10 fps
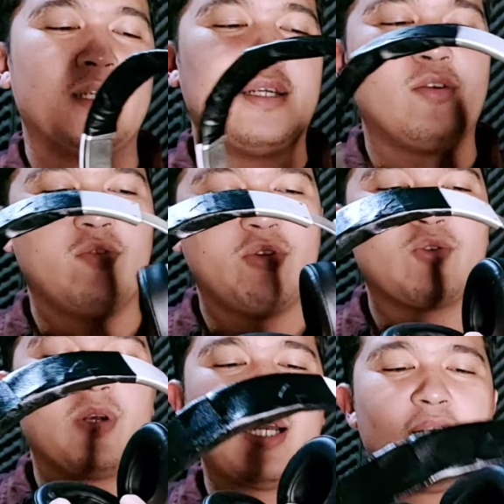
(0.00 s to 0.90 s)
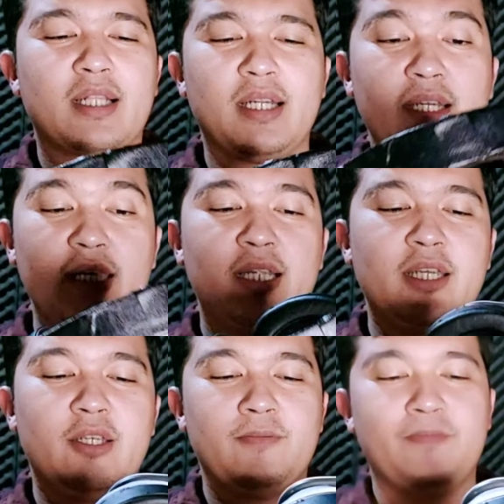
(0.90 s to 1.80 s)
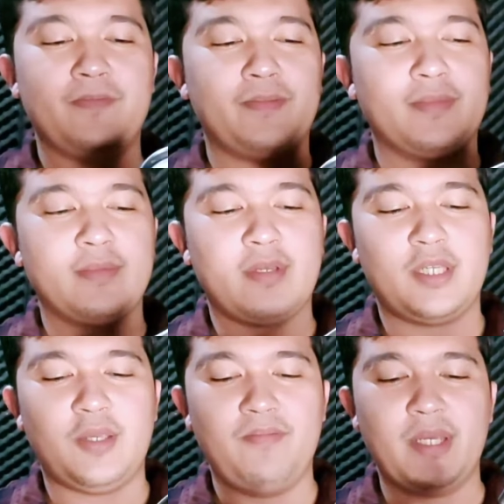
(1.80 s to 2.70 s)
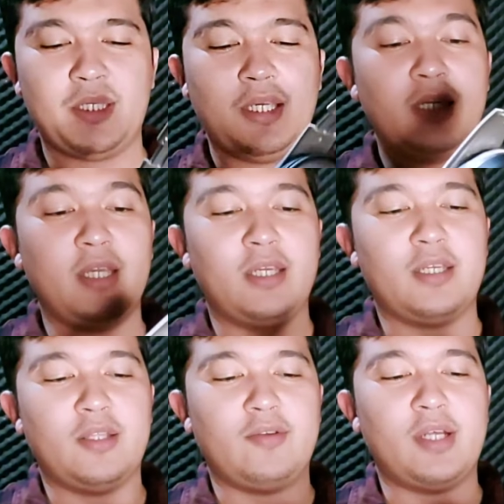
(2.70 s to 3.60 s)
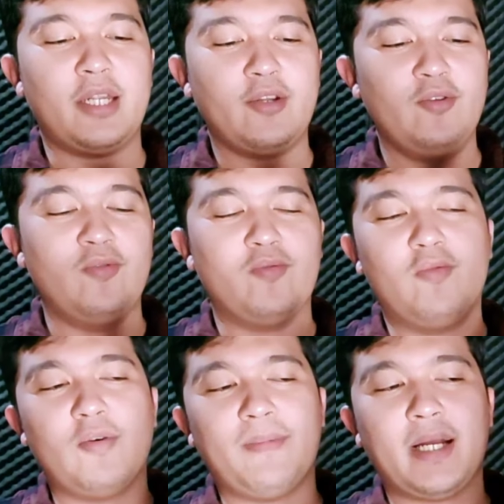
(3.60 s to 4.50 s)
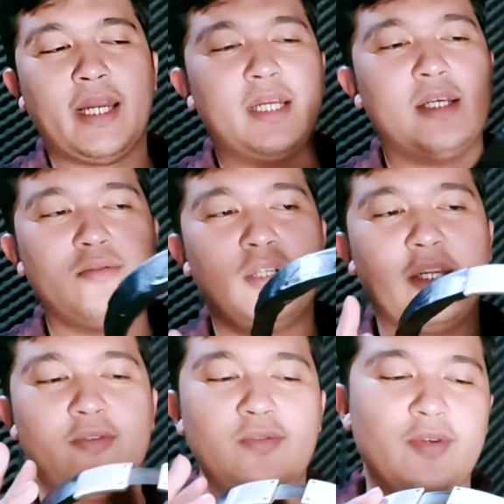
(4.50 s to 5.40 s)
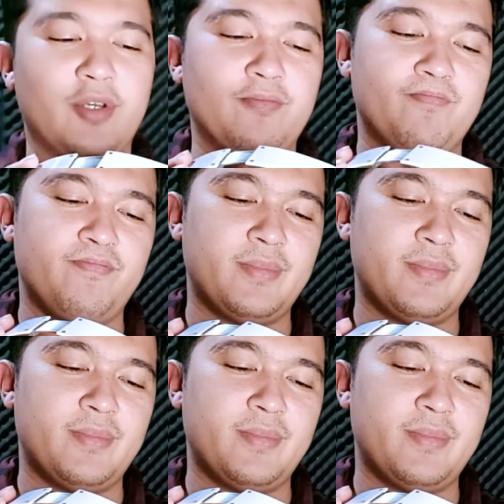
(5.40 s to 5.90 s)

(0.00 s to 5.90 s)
Nah kalau gue suka karakternya dia nih si Beats ini gitu dari dulu gue udah pakai dia tuh dari dulu nih